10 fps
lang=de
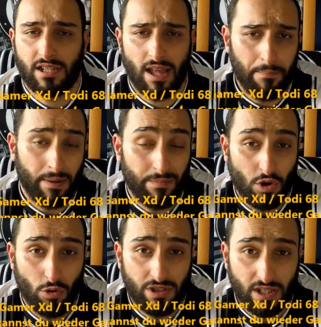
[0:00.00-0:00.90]
knapp im
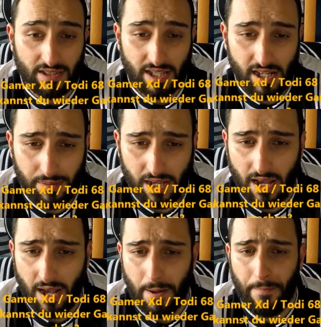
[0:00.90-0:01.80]
Grunde dasselbe.
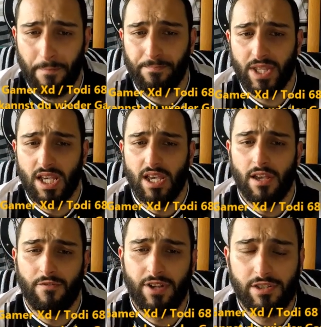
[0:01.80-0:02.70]
Ähm,
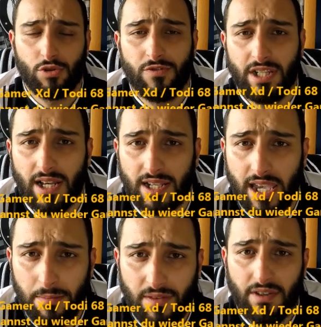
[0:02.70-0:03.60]
willst du wieder
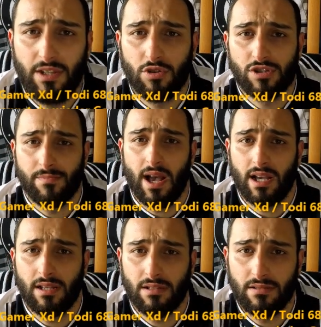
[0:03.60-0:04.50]
Gaming-Videos
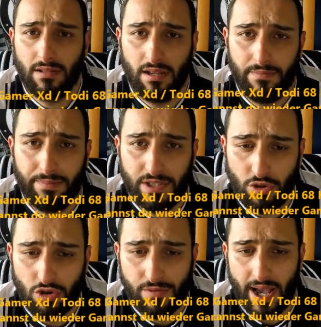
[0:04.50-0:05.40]
machen, äh,
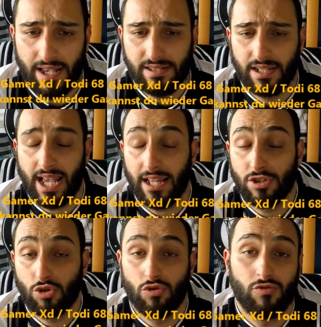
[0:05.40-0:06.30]
beziehungsweise
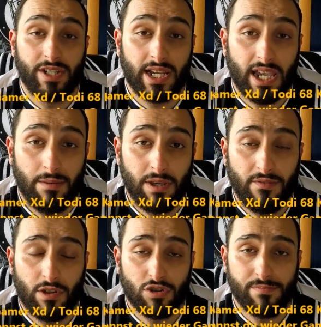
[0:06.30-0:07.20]
kannst du wieder
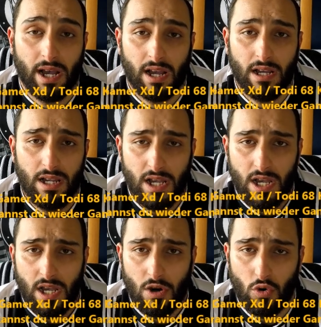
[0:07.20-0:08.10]
Gaming-Videos machen.
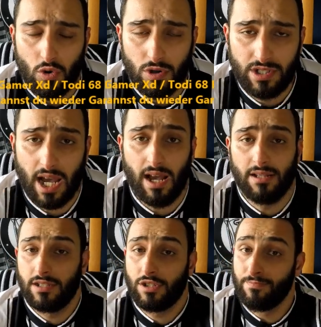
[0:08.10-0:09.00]
Und
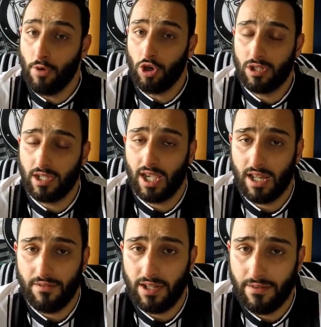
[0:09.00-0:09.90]
ja, ich möchte
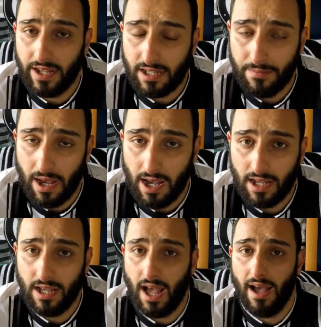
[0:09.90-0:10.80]
gerne wieder welche
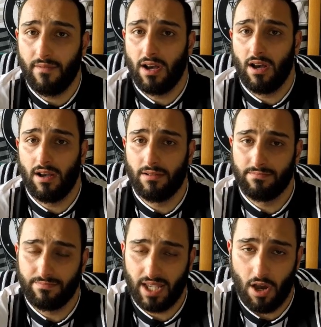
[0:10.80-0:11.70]
machen, aber
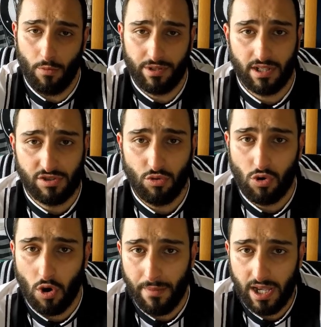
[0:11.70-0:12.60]
ähm, ja, ob ich dazu
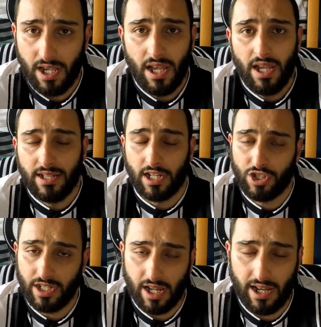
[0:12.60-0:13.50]
komme,
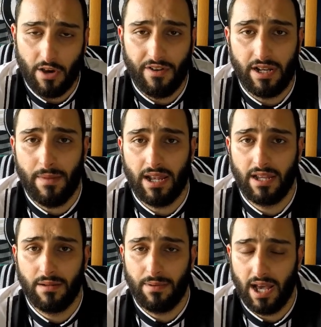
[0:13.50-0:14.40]
das steht leider auf einem
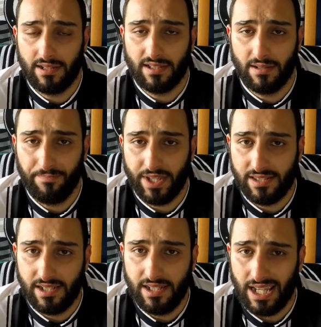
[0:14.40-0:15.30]
anderen Blatt. Ähm,
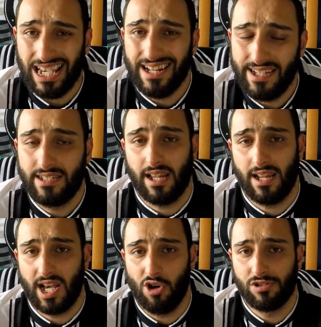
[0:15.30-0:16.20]
es sieht eher nicht
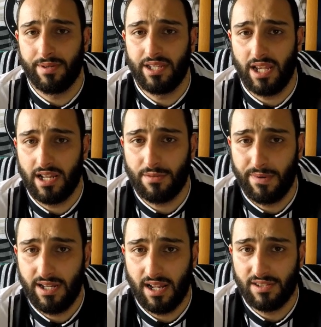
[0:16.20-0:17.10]
danach aus, wenn ich ehrlich
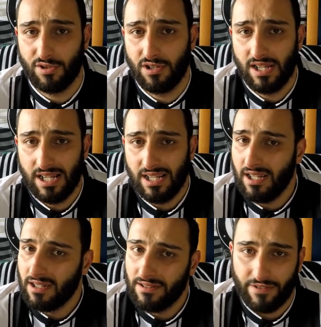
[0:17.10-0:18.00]
bin. Also
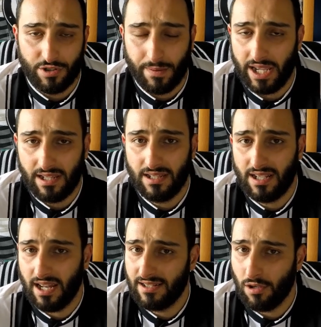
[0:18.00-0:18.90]

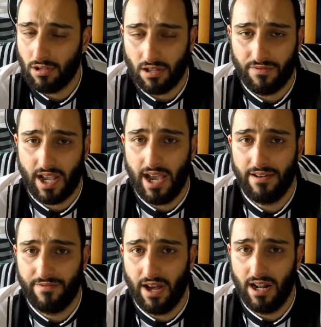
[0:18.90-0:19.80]
versprechen kann ich es euch auf
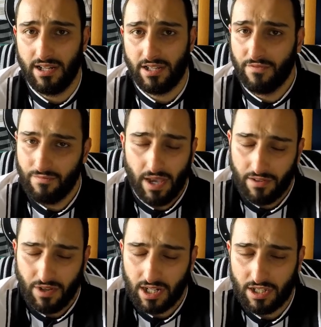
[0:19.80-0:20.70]
keinen Fall. Ich
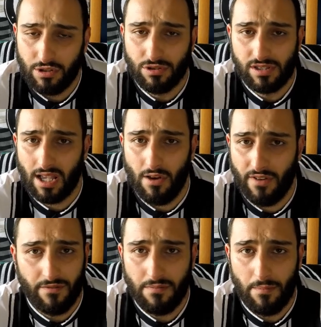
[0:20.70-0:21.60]
hätte wirklich Lust drauf,
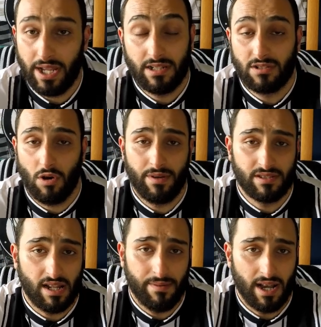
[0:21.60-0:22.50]
aber im Moment komme
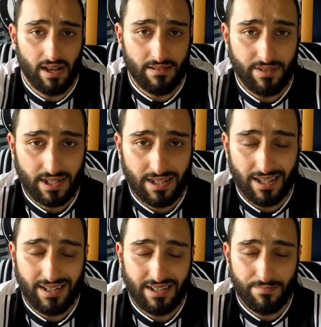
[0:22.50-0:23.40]
ich selber
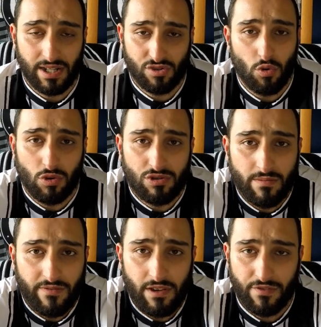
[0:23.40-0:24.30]
wirklich nicht mal so
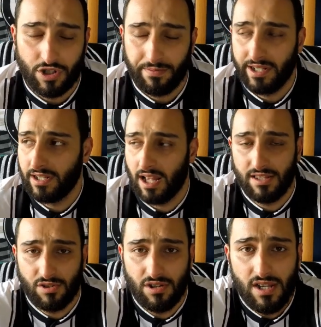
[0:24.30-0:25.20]
zum FIFA spielen.
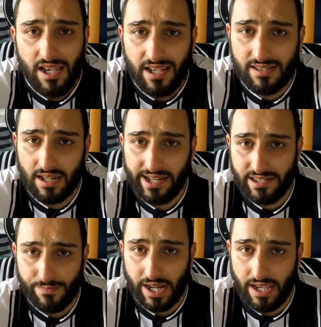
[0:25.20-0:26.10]
Also ist ein
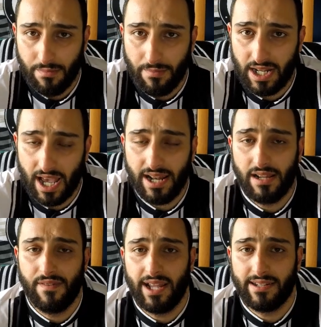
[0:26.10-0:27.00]
Let's Play im Moment leider
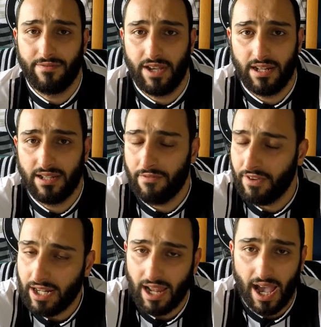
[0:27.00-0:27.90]
in weiter Ferne. Da
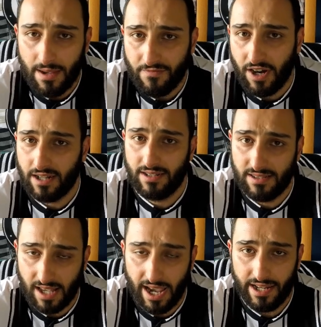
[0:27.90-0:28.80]
fehlt einfach die
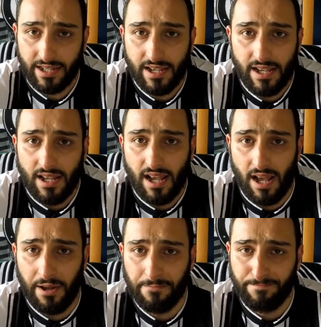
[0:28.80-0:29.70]
Zeit.
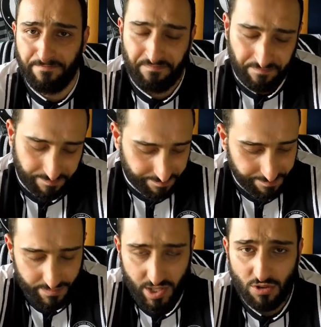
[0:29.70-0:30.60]
Ähm,
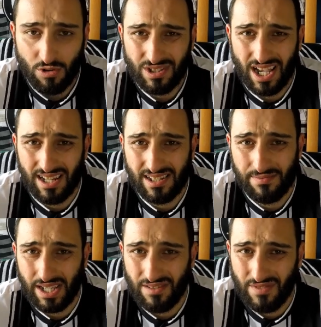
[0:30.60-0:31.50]
und ja,
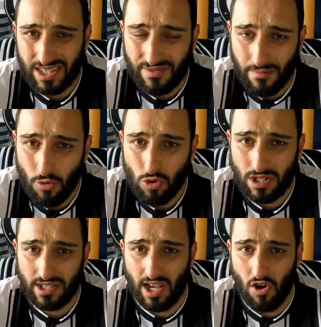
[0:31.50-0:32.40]
deswegen wird es
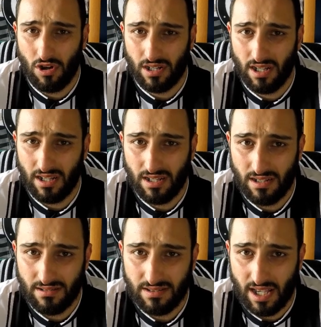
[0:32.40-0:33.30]
vermutlich auch,
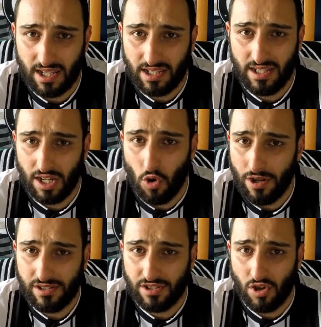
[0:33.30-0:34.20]
äh, sage ich, in der
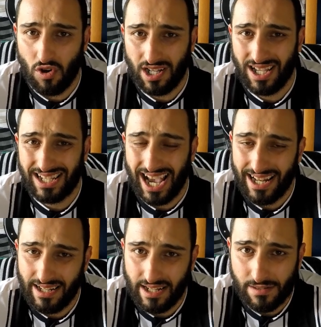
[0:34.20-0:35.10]
neuen Saison äh,
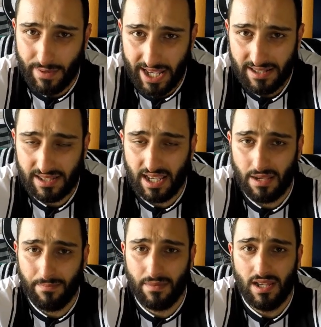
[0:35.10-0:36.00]
keine Let's Plays
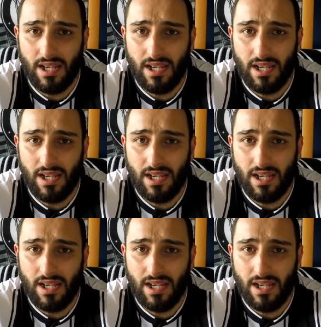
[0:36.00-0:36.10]
geben.